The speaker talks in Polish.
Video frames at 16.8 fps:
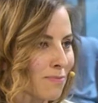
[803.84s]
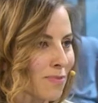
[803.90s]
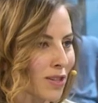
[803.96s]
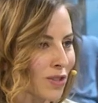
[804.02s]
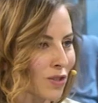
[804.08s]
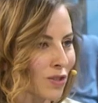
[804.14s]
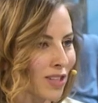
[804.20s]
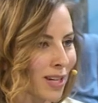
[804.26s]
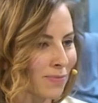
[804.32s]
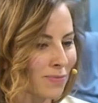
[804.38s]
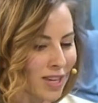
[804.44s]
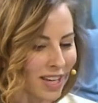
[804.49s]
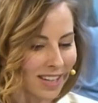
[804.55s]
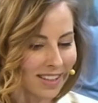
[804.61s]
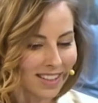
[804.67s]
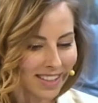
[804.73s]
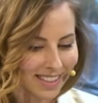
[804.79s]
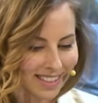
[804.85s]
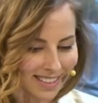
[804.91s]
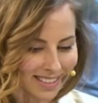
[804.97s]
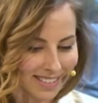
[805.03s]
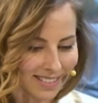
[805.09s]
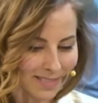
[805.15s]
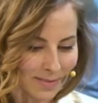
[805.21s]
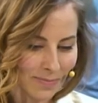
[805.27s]
bardzo dla mnie
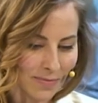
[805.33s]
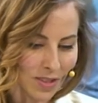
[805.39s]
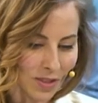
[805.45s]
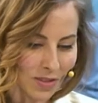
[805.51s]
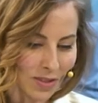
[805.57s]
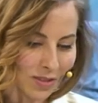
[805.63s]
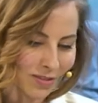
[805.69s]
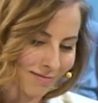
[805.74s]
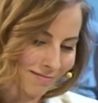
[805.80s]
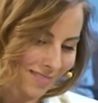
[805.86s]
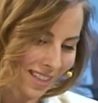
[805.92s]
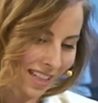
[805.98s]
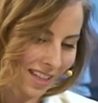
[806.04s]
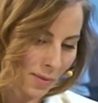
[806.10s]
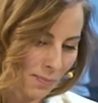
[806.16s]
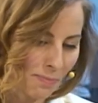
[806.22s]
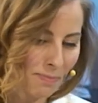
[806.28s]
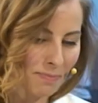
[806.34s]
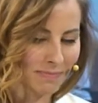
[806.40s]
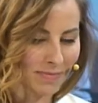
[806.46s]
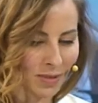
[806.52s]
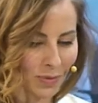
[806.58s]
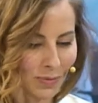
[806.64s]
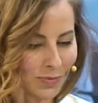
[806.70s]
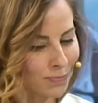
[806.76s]
e, no, takie
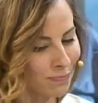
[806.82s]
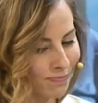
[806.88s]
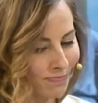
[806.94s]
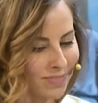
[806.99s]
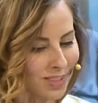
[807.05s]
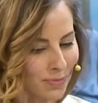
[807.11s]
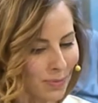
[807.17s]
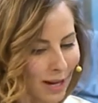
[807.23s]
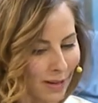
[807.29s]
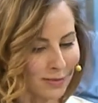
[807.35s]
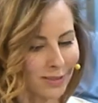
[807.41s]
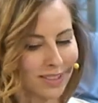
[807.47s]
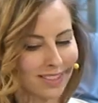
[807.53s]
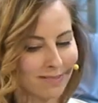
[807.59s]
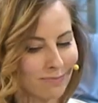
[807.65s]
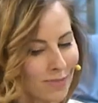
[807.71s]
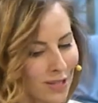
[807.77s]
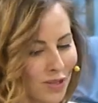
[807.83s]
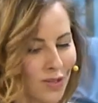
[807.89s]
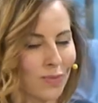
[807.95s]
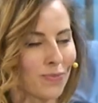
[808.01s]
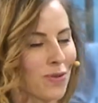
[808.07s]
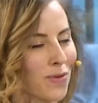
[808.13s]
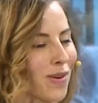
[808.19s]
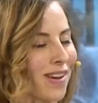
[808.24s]
no, naprawdę
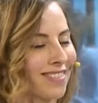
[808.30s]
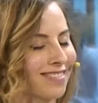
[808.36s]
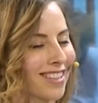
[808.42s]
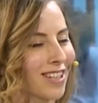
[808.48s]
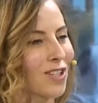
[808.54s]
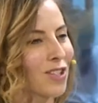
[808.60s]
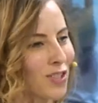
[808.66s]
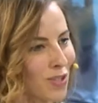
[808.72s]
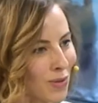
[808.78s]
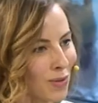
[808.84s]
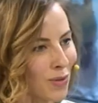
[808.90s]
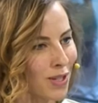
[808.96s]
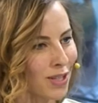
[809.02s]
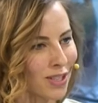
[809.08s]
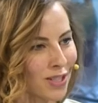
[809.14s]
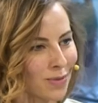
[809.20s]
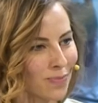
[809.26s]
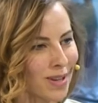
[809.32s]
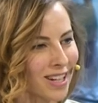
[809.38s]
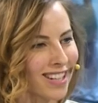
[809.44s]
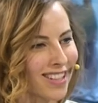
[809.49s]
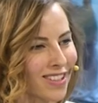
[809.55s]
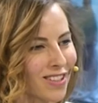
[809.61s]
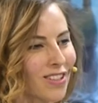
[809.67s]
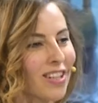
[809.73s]
bardzo miłe. Także dziękuję Ci dziękuję
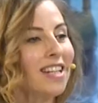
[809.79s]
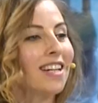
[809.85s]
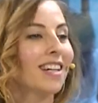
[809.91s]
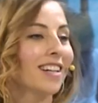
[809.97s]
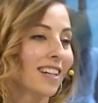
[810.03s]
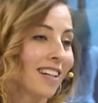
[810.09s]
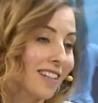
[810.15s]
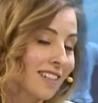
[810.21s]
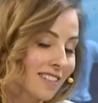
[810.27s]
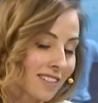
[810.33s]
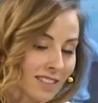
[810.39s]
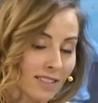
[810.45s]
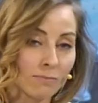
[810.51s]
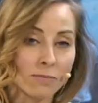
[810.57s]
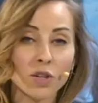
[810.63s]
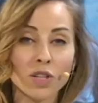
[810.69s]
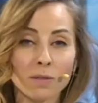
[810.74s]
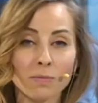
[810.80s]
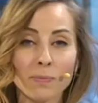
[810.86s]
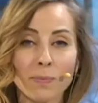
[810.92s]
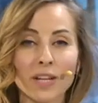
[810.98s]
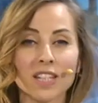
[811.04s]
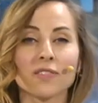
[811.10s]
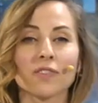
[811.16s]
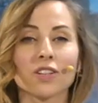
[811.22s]
bardzo. Również. E, moim i
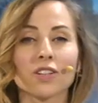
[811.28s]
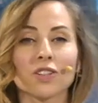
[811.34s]
Państwa